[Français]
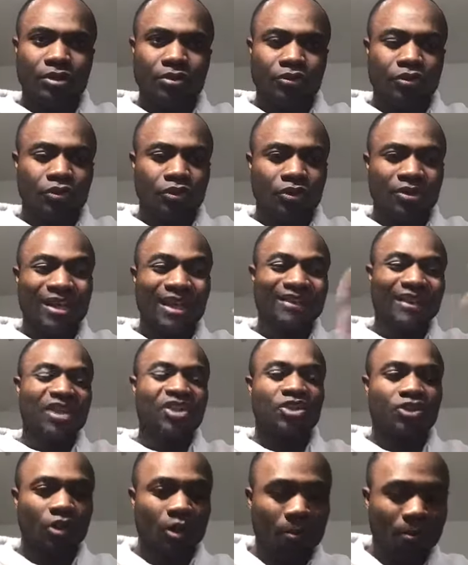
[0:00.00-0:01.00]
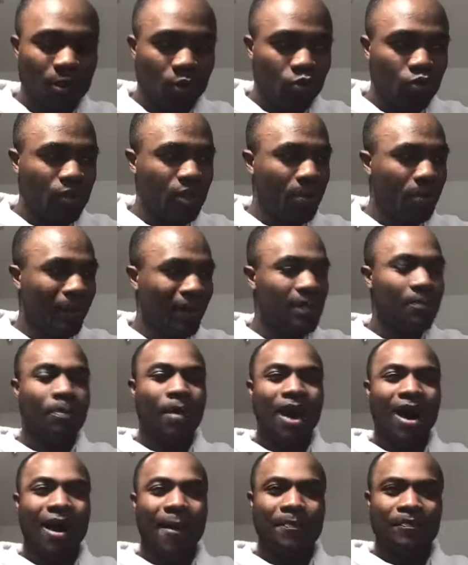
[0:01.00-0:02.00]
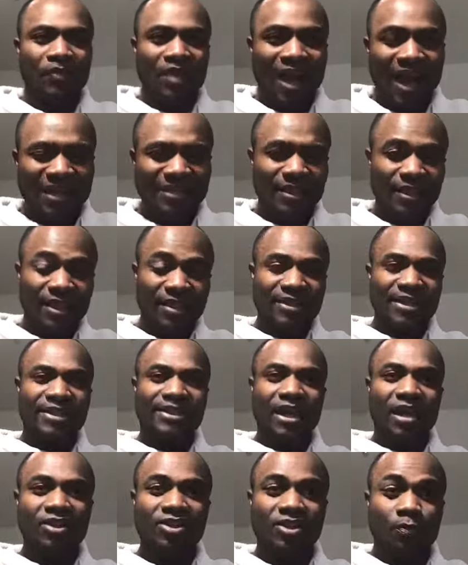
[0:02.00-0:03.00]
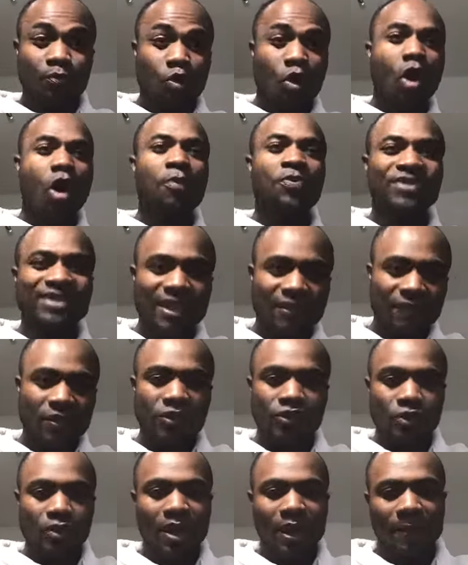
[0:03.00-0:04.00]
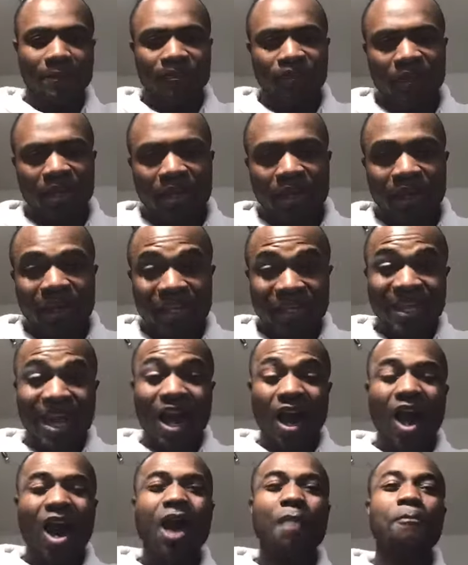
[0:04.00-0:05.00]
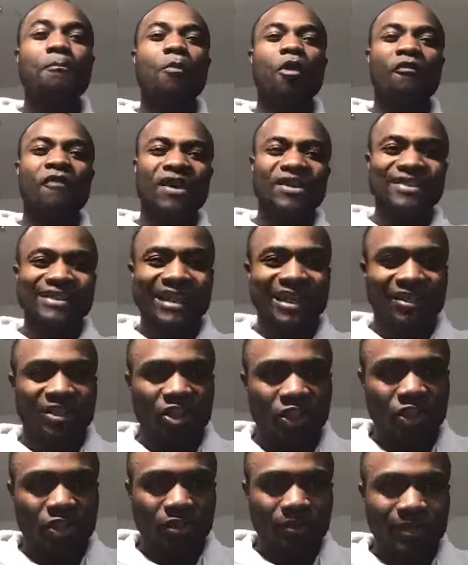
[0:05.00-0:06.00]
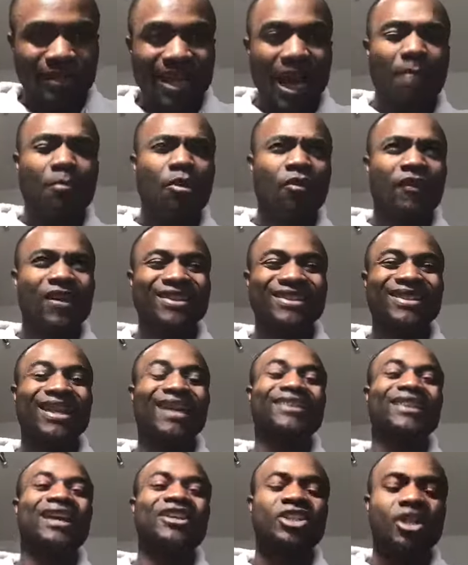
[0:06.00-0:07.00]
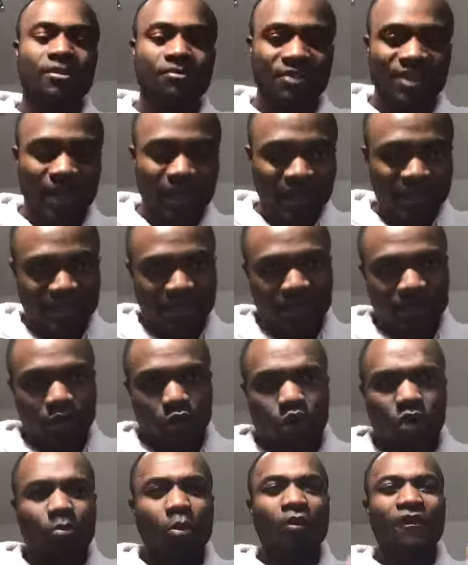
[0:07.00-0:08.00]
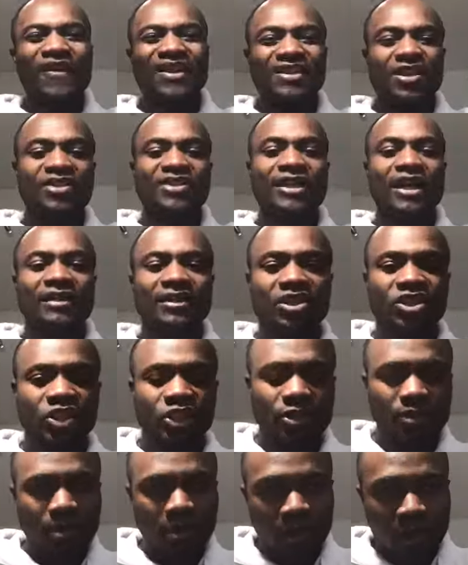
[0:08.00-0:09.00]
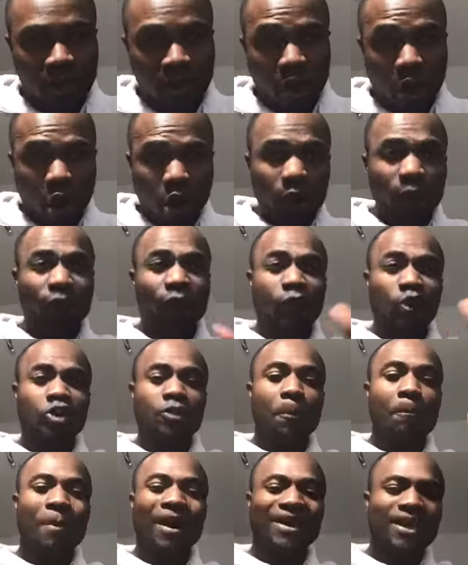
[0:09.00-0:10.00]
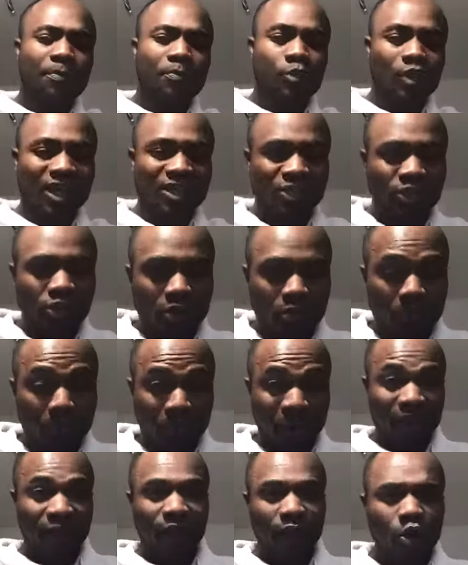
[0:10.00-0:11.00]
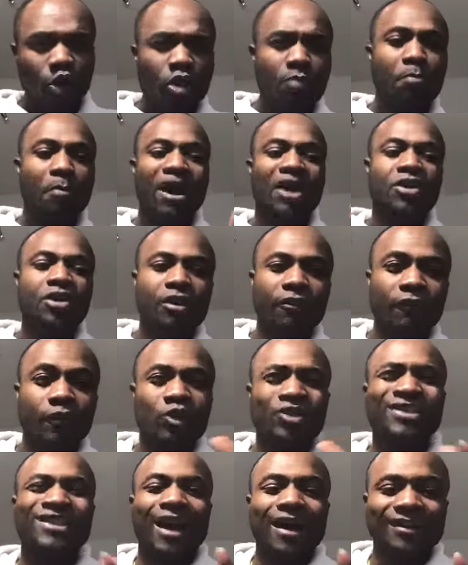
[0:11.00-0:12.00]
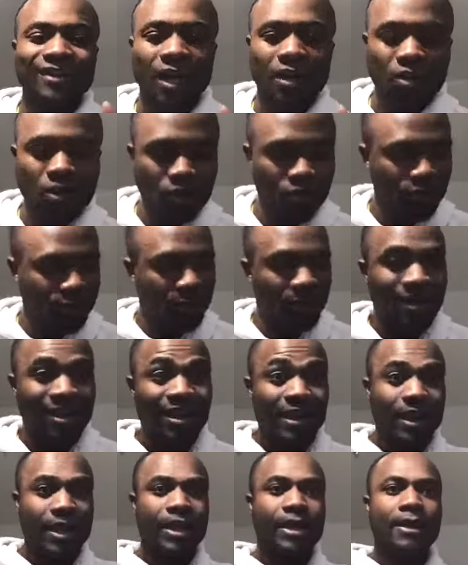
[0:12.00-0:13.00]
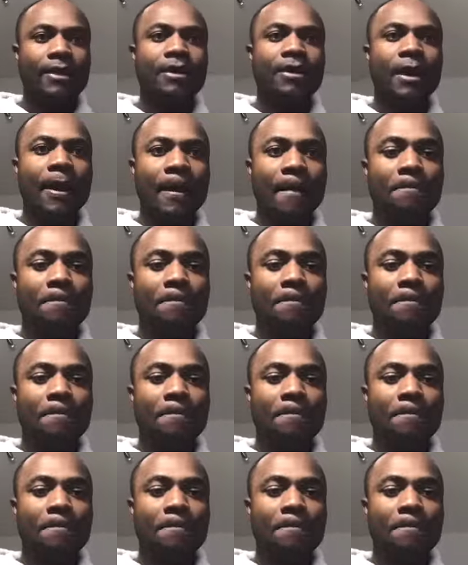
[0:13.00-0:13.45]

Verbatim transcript: d'attention, beaucoup ne prennent pas assez de distance pour observer cela. Il y a une mauvaise stratégie, il y a un mauvais stratagème, j'allais dire, une mauvaise stratégie, une fausse manipulation, bref, une manœuvre scandaleuse et